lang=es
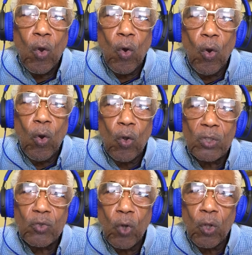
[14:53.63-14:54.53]
con
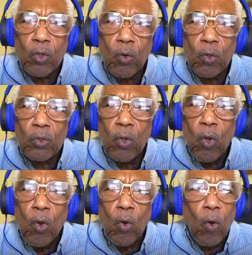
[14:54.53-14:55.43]
los otros,
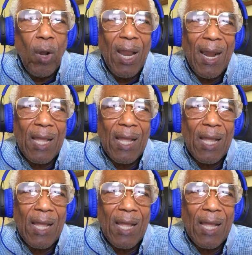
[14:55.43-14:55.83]
con la